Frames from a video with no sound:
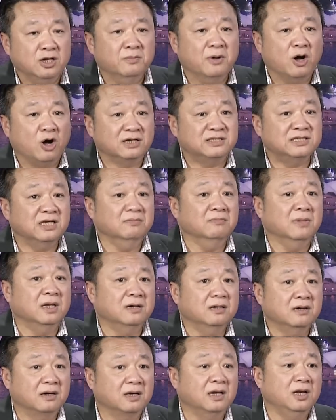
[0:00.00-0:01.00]
mà họ chứng
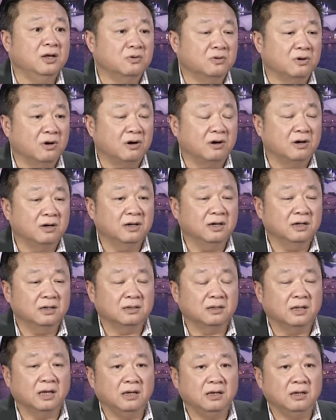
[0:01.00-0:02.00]
minh được cái điều đó đó
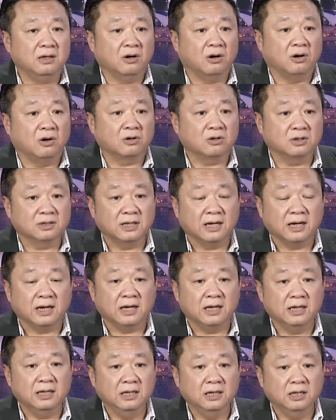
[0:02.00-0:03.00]
thì họ có
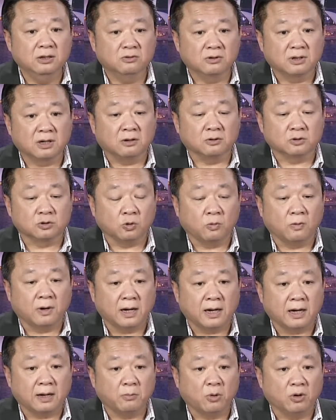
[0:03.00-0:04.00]
thể yêu cầu
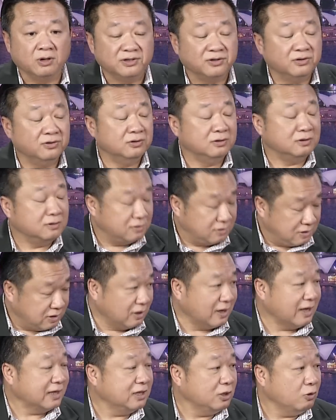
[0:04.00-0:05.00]
tòa bồi thường như
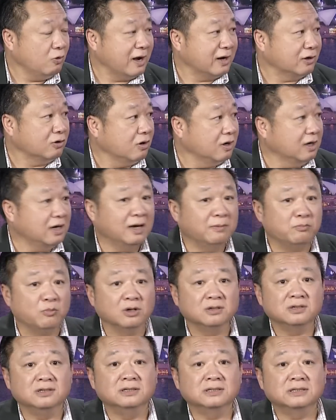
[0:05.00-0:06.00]
nãy chị Hoàng nói đó
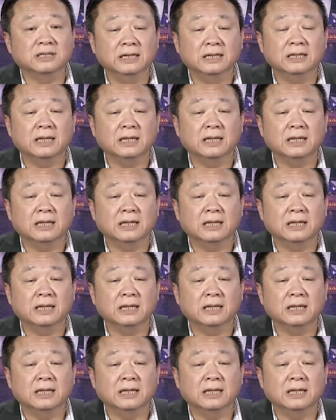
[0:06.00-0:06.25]
bồi thường tinh